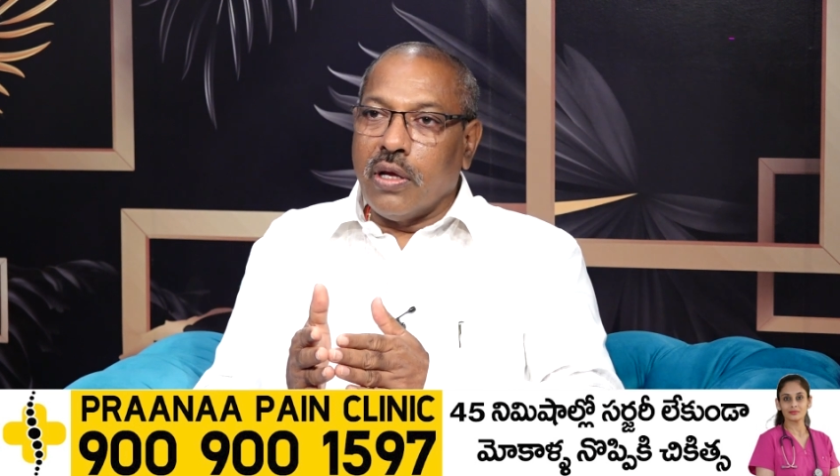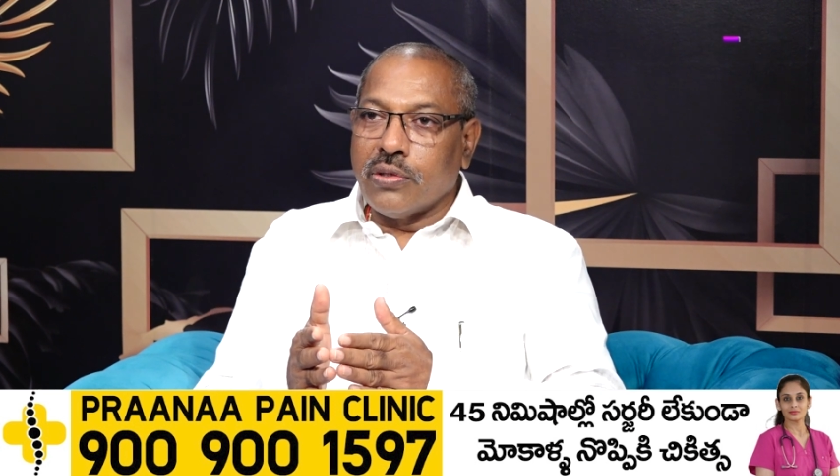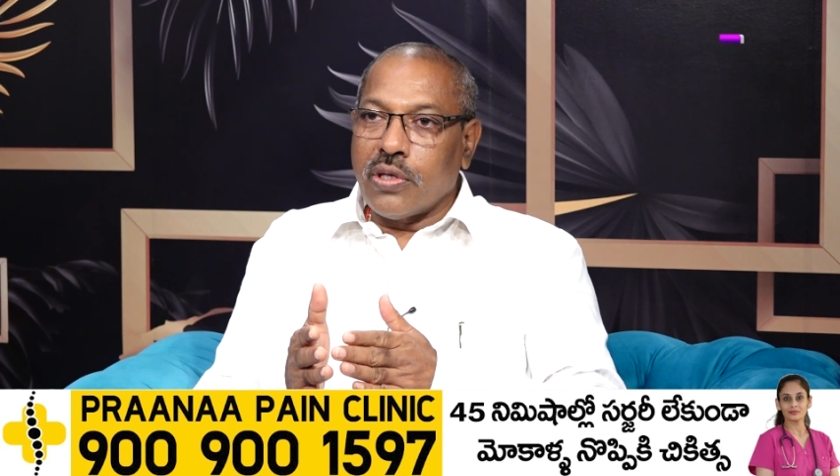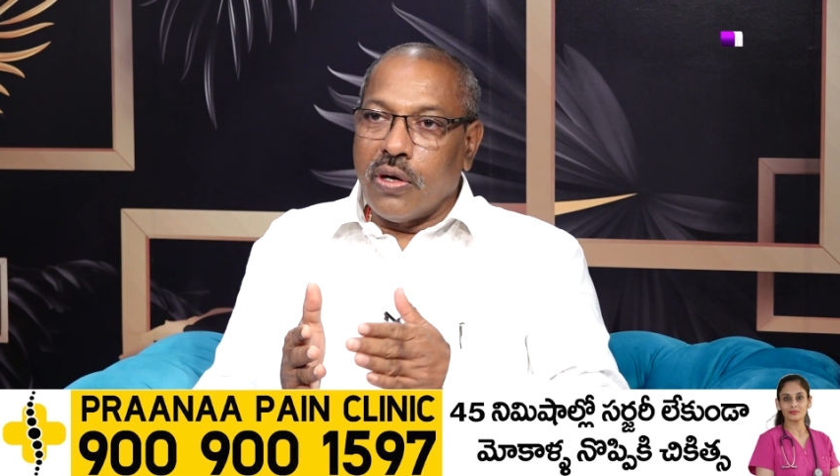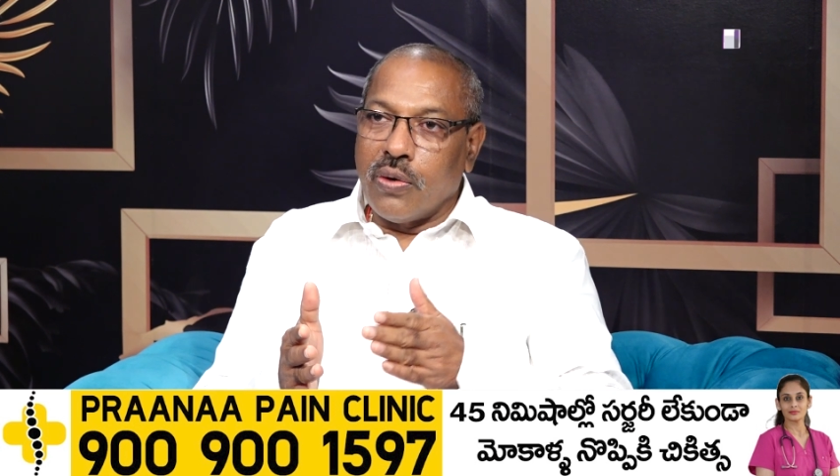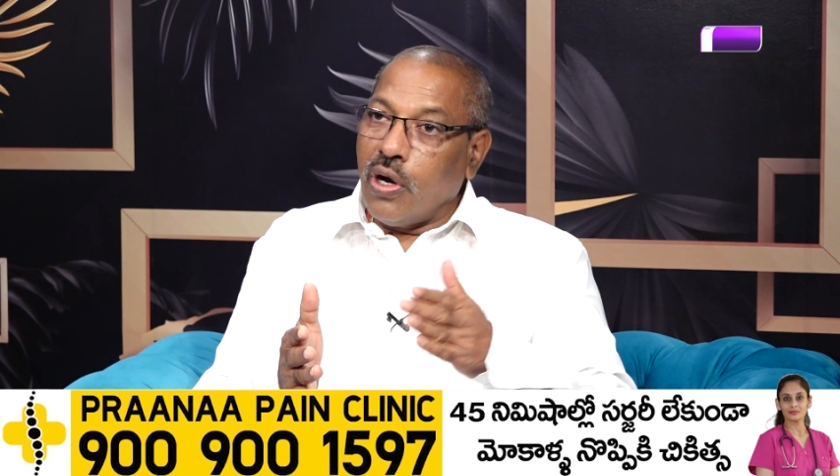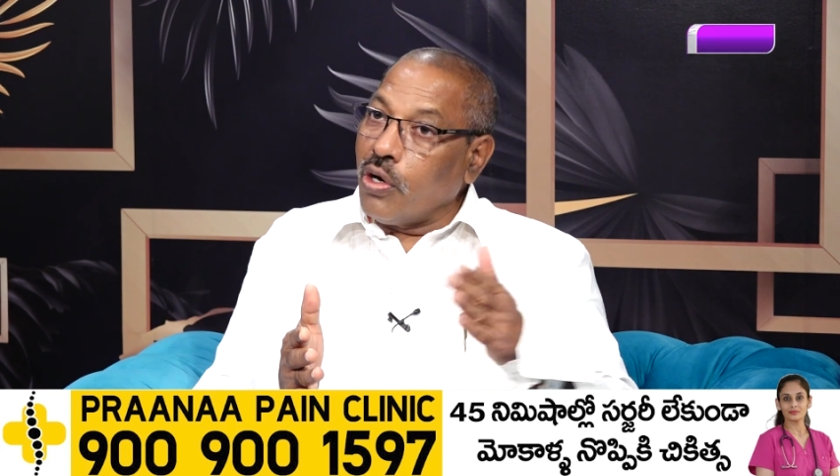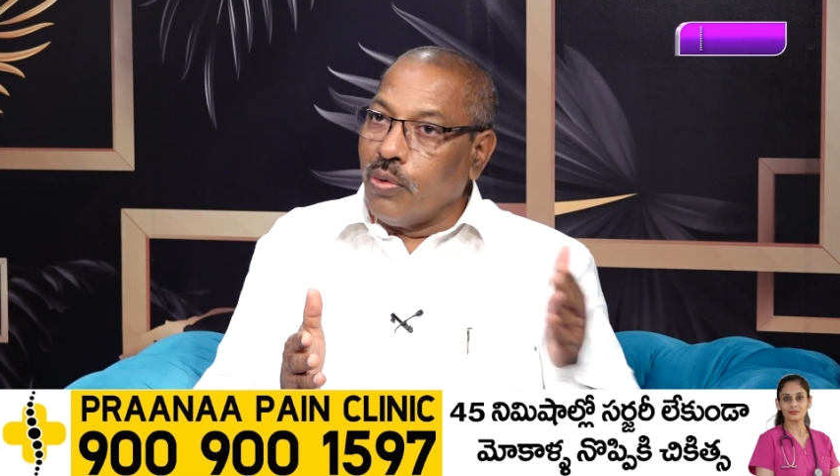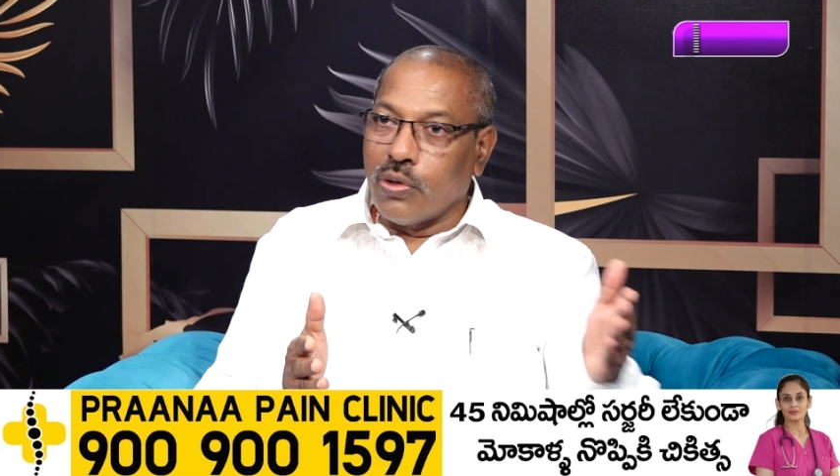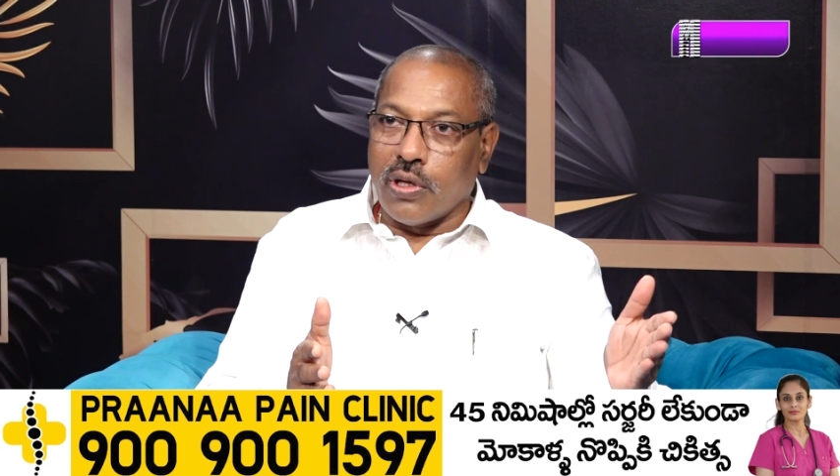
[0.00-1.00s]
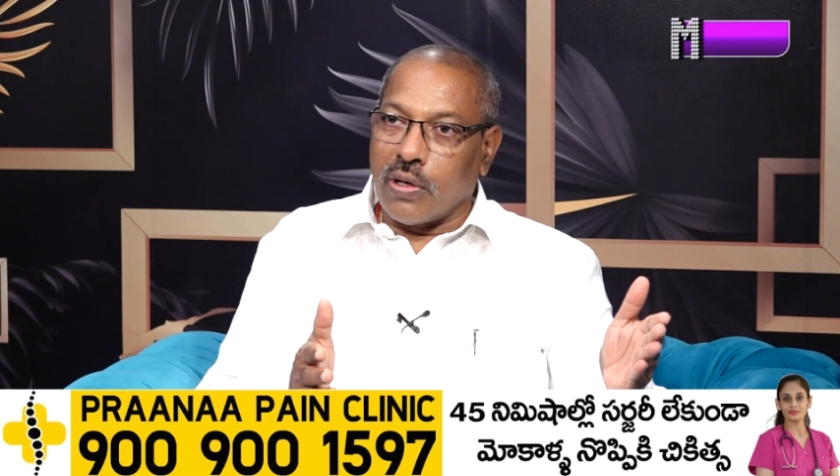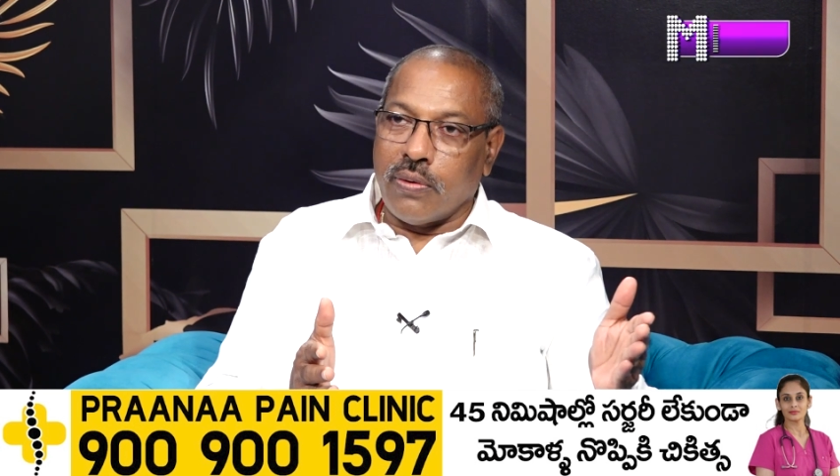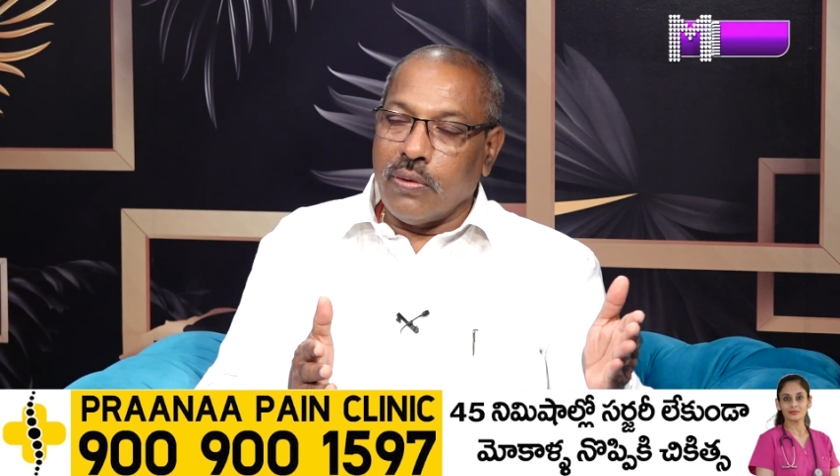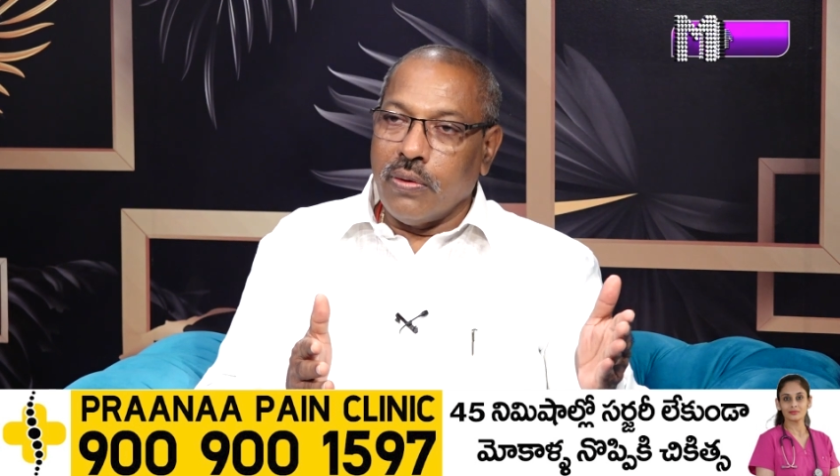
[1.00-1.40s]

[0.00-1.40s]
గెలుస్తారనుకుంటే అటు మొగ్గుతారు